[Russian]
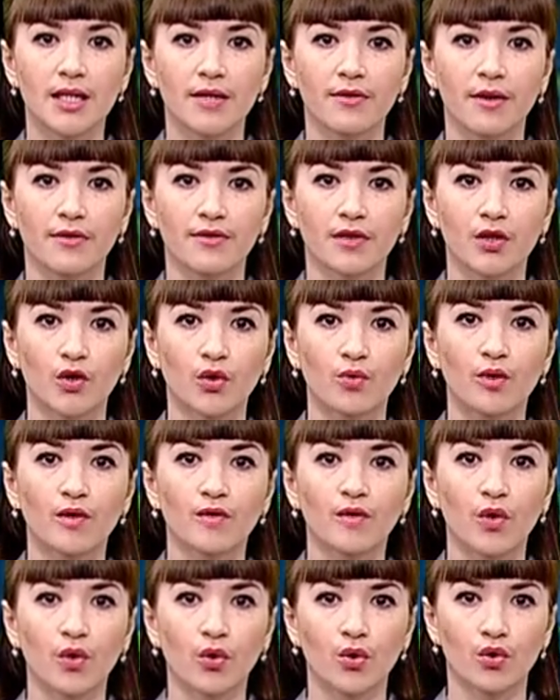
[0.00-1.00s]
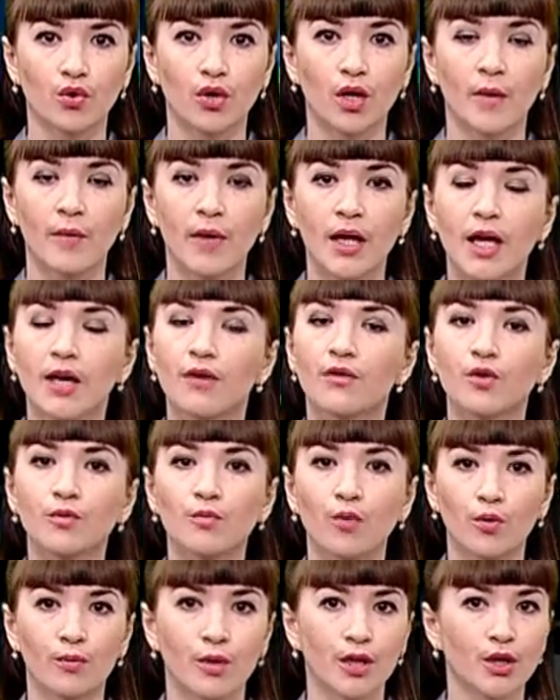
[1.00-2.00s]
автономного округа в
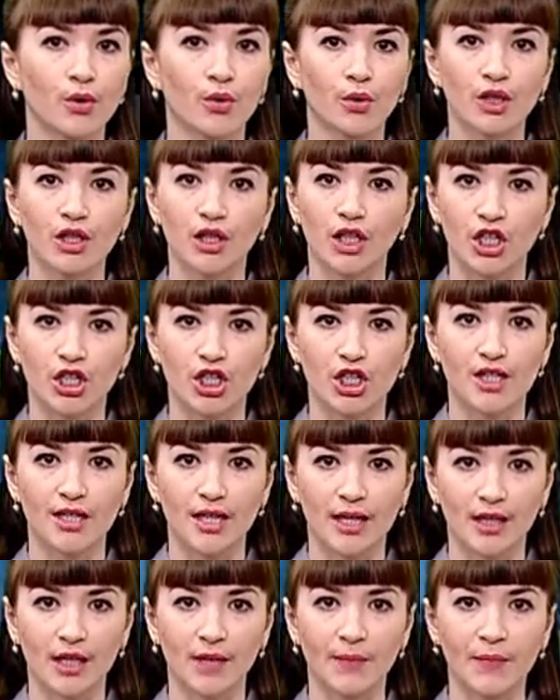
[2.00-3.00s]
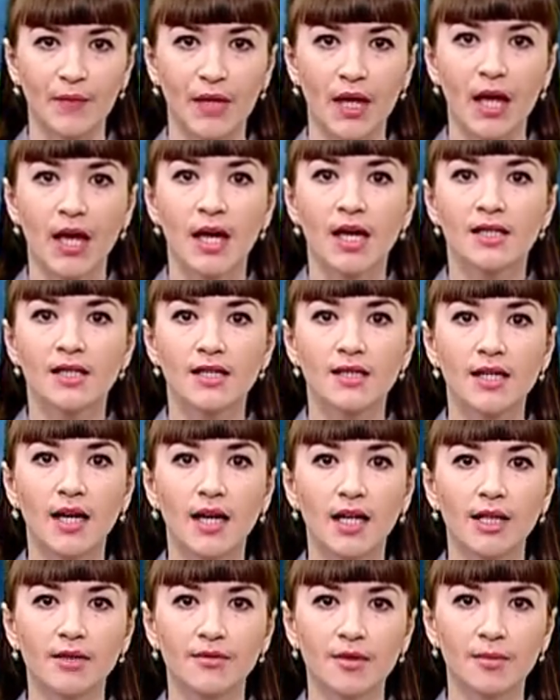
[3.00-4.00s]
любом регионе нашей страны.
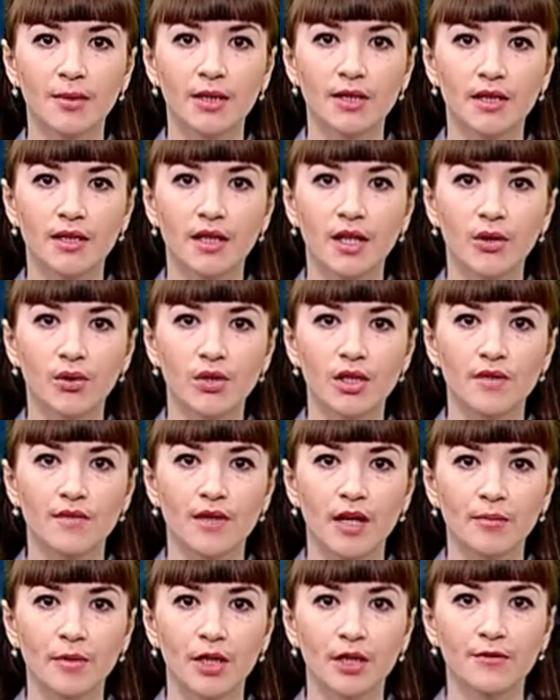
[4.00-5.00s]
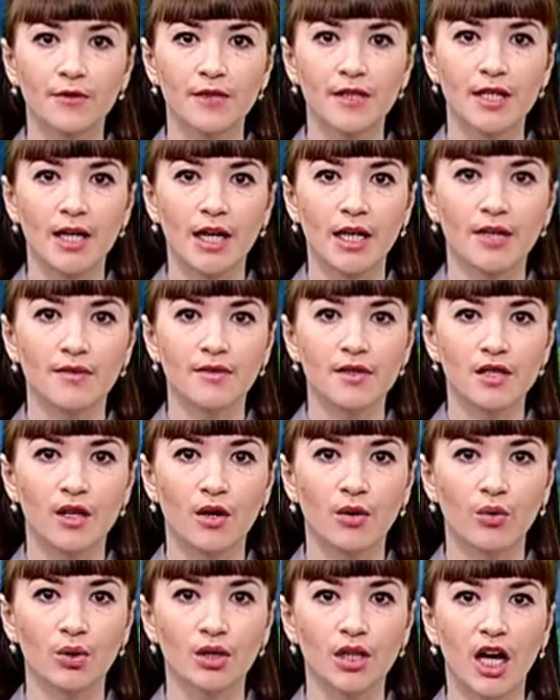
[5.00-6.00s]
Социальная выплата дается в рамках федерального
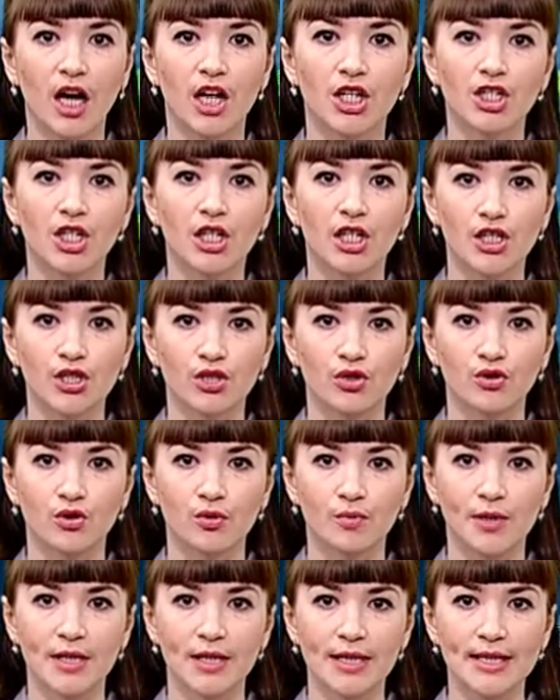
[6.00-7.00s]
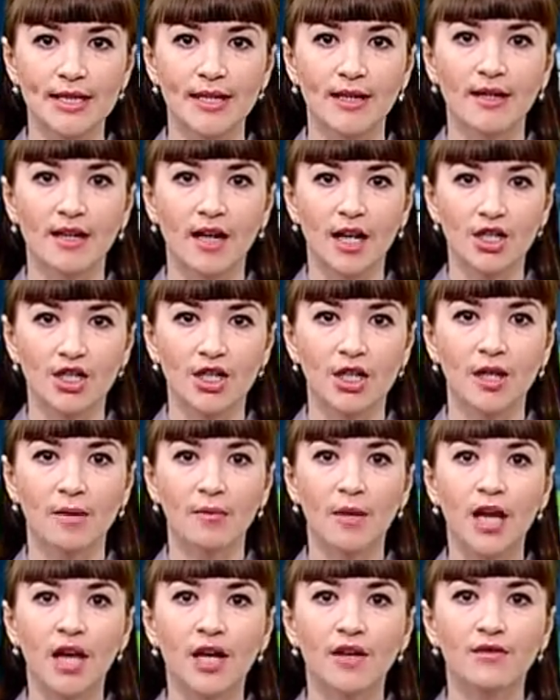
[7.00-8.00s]
закона о жилищных субсидиях гражданам,
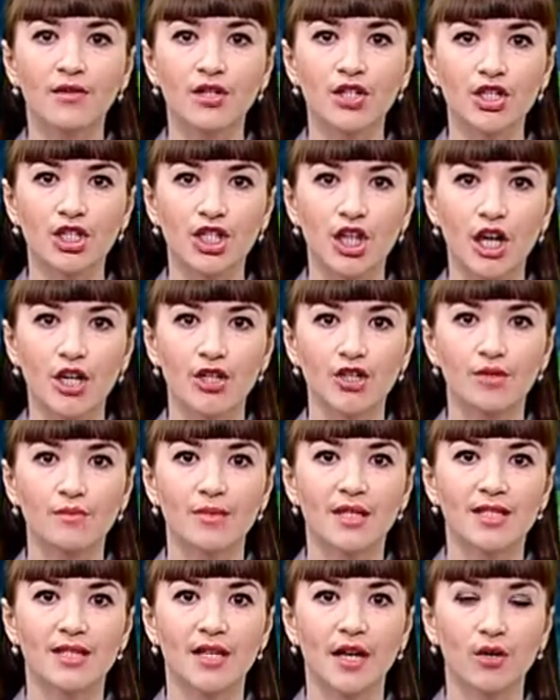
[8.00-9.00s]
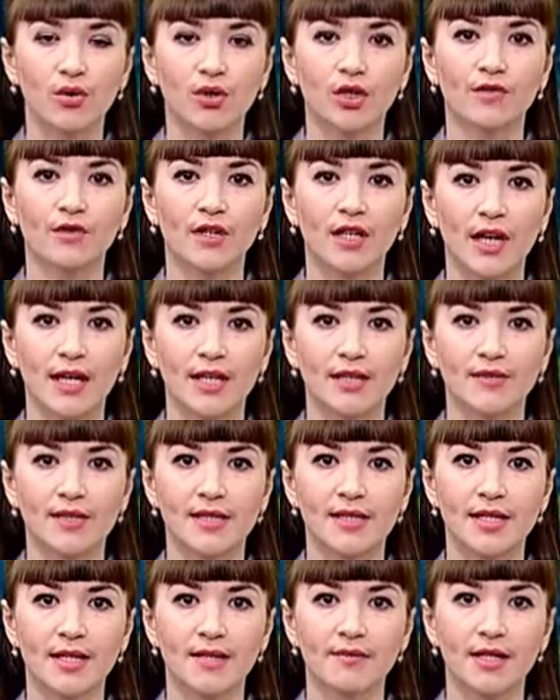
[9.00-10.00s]
выезжающим из районов Крайнего
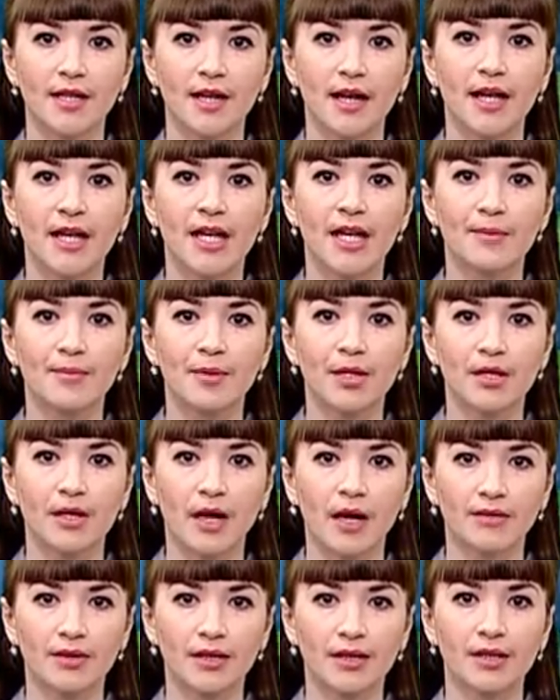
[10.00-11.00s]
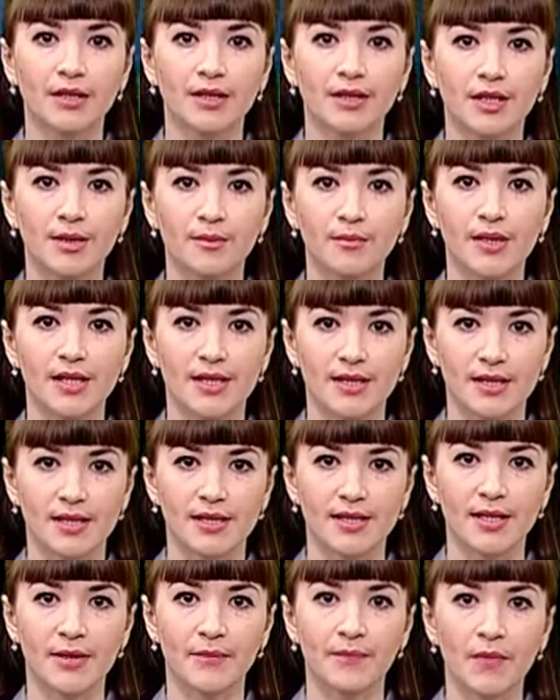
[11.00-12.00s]
Севера и приравненных к ним
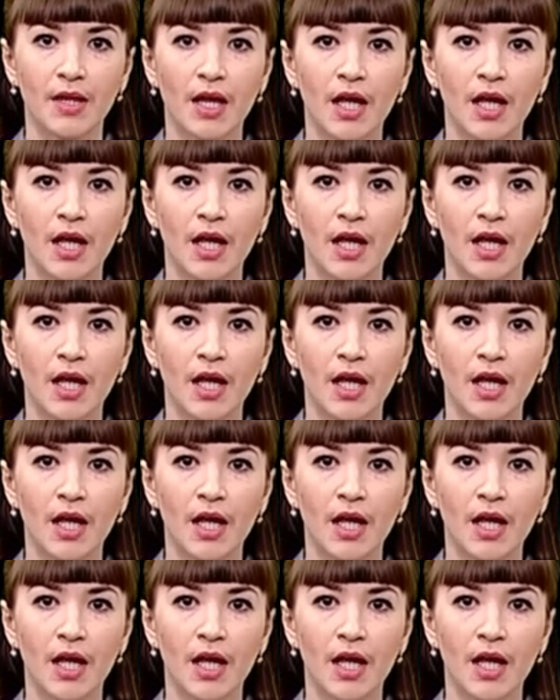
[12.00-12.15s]
местностей.